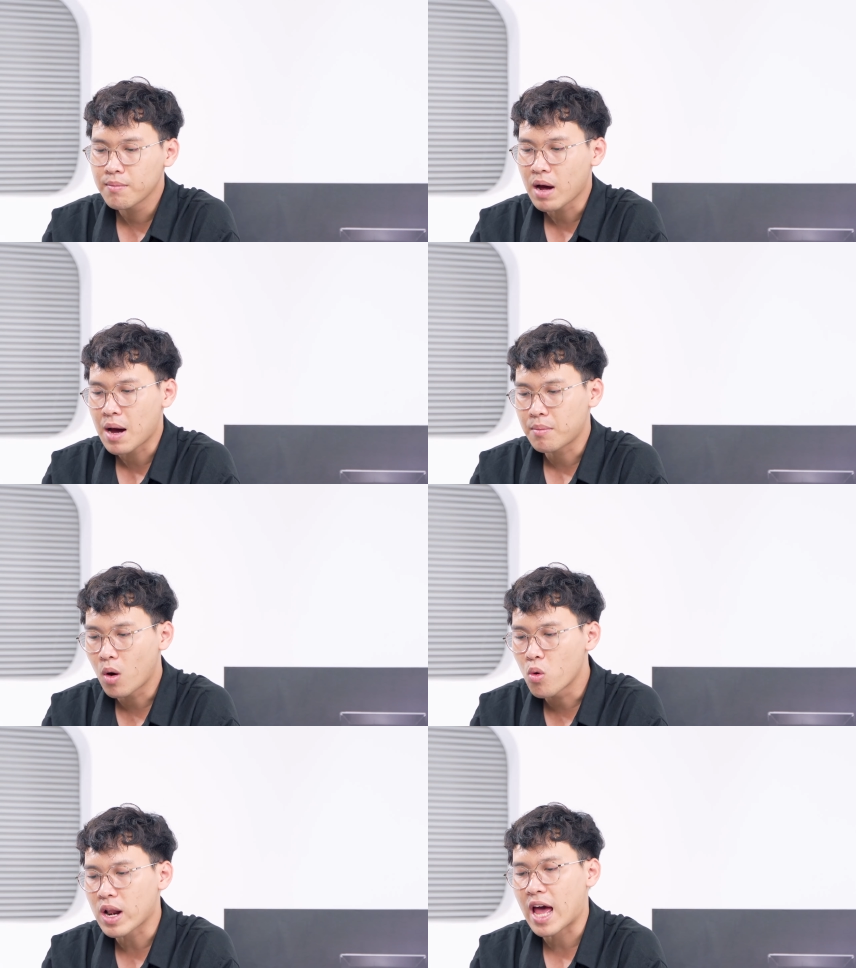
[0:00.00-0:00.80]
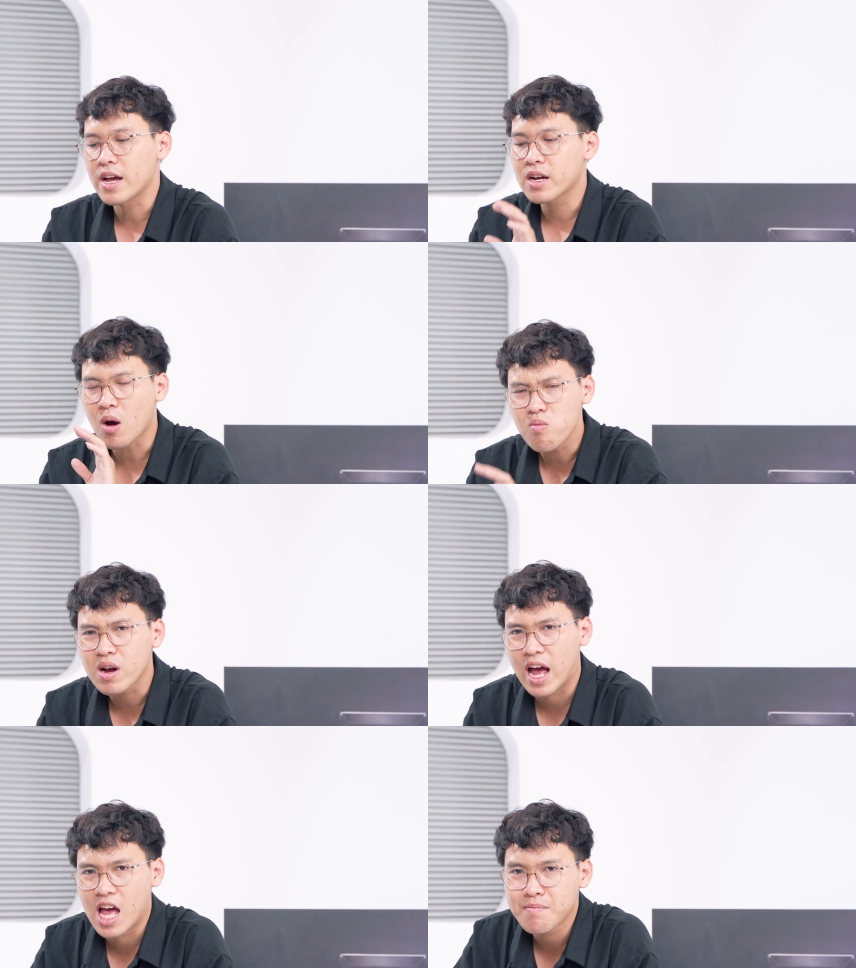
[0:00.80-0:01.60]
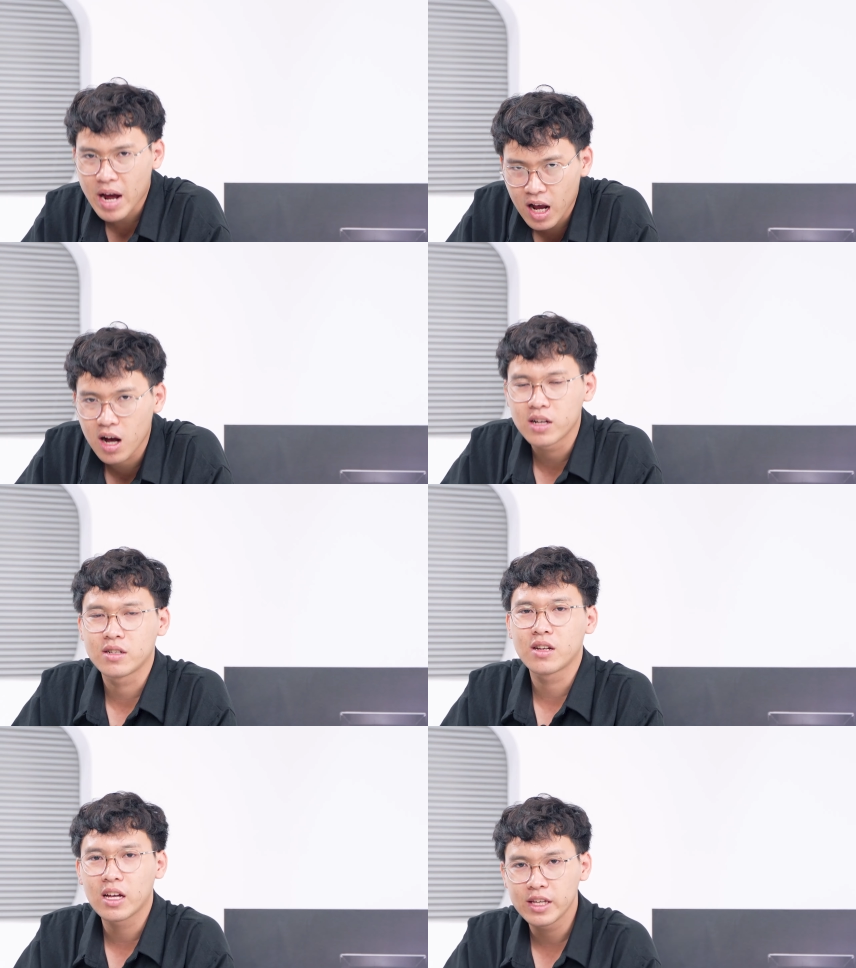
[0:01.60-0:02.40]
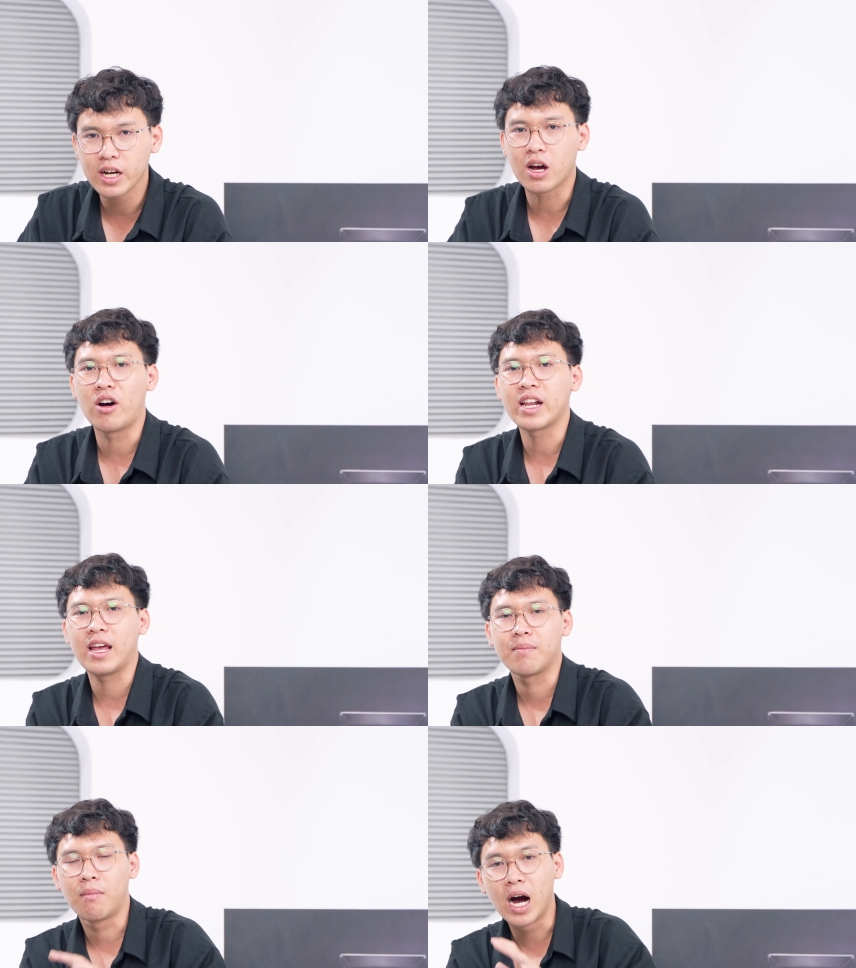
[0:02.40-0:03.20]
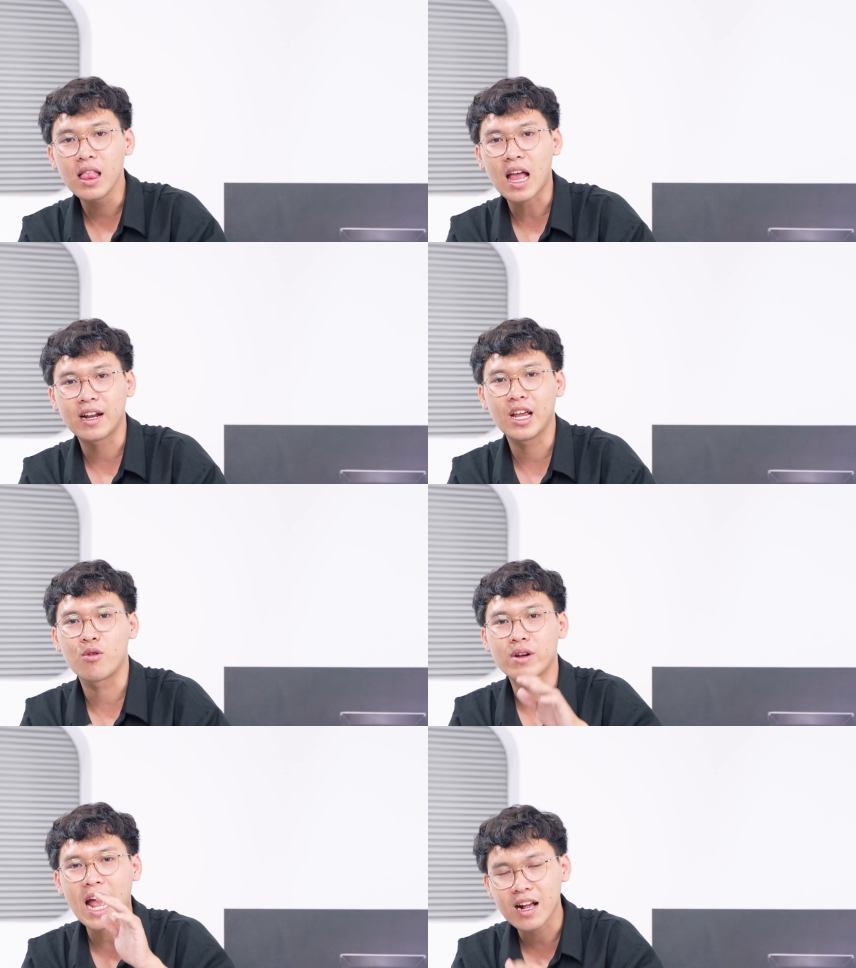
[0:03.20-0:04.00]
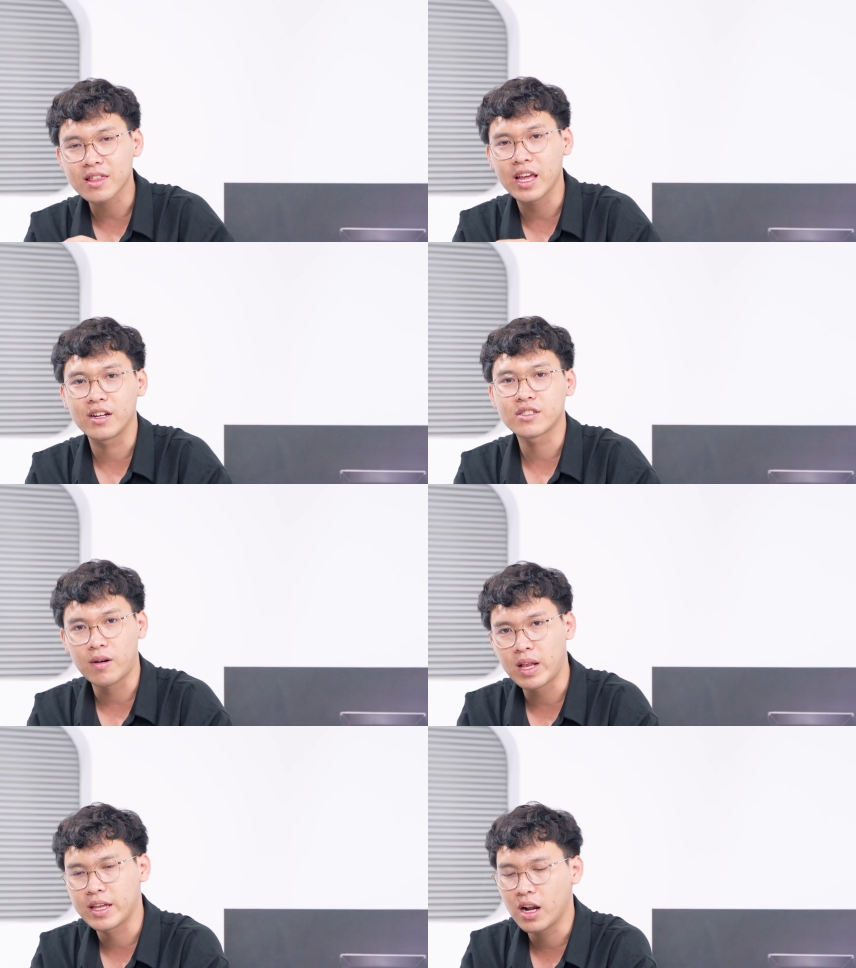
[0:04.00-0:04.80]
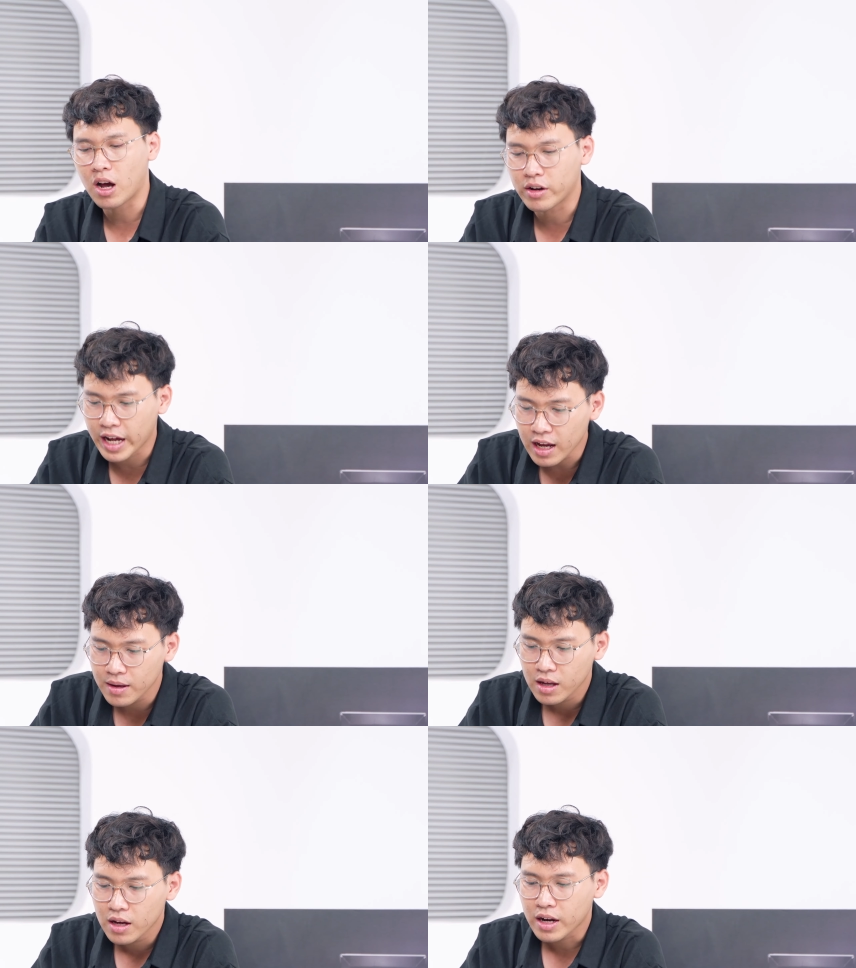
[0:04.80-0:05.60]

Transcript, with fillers: Nhưng mà bù lại công nghệ màn hình trên chiếc điện thoại này mới là điều ăn tiền so với là những điện thoại khác.